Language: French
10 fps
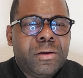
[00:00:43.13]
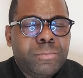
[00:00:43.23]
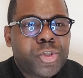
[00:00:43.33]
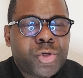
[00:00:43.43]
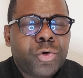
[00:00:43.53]

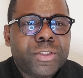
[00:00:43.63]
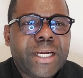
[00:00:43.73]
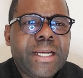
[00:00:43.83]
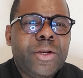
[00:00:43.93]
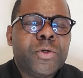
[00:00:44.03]
monsieur
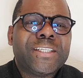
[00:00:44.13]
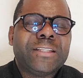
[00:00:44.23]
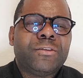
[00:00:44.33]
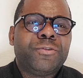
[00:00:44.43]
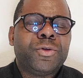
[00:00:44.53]
Audrey Lelo,
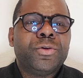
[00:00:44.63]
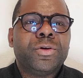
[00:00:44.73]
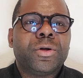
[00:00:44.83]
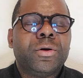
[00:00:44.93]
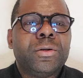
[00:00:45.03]
cette
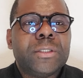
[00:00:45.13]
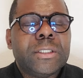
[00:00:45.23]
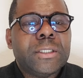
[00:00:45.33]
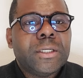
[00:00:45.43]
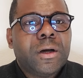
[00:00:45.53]
figure,
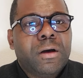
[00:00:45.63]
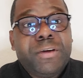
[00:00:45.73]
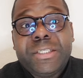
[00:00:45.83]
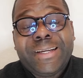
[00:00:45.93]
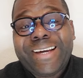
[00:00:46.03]
on
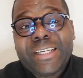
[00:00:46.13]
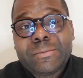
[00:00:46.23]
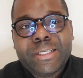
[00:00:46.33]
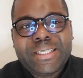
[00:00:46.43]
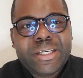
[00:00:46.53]
va dire,
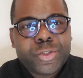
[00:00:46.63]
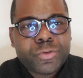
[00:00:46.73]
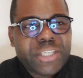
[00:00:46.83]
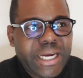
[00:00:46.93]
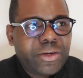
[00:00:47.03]
charismatique,
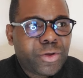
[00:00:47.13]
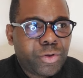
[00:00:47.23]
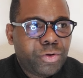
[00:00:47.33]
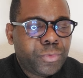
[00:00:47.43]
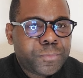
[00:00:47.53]
joviale,
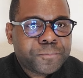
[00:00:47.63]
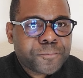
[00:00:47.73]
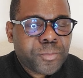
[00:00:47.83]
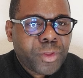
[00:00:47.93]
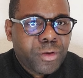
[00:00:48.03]
que
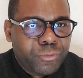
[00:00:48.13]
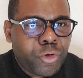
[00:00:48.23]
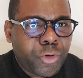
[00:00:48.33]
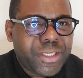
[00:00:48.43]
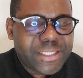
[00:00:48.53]
vous
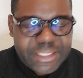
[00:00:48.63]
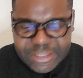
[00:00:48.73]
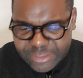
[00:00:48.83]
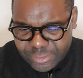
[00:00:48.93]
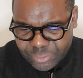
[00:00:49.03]

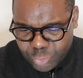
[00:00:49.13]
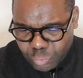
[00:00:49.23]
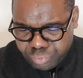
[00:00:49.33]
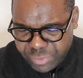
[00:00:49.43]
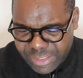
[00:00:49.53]
connaissez
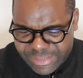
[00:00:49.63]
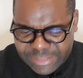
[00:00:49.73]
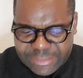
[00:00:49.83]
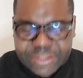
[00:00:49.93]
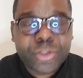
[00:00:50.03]
depuis un
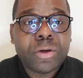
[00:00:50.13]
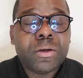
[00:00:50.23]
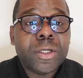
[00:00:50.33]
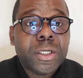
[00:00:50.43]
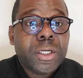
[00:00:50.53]
certain
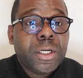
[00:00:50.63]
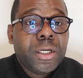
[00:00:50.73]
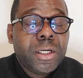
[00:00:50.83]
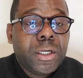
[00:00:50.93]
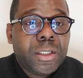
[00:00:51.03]
temps.
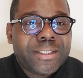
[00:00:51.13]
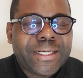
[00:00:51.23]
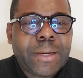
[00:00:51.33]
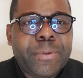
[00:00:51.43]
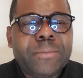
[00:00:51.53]

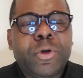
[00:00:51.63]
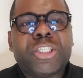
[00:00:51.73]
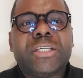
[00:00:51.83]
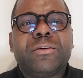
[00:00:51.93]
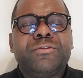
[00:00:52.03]
Très rapidement,
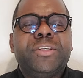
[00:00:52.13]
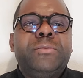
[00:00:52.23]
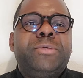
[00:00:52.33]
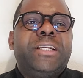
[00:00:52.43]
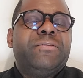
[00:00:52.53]
j'ai
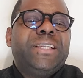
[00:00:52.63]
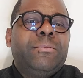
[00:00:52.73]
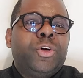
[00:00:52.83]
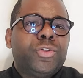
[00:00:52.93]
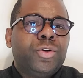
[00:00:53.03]
envie, bien
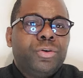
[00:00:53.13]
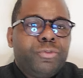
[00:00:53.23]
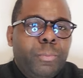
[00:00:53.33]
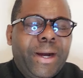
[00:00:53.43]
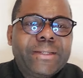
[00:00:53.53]
évidemment, de
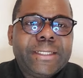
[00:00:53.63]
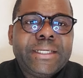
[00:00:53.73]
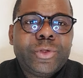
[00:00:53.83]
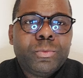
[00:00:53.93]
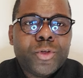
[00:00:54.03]
vous
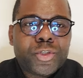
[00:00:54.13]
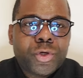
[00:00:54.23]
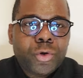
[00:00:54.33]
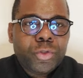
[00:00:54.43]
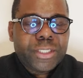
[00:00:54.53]
parler de
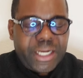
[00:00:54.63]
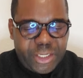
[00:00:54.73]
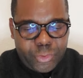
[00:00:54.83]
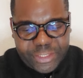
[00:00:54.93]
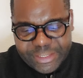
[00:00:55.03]
monsieur Audrey
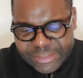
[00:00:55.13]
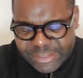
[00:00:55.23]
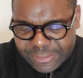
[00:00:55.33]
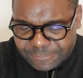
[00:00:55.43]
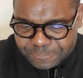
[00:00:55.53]
Lelo. Qui
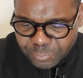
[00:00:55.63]
est-il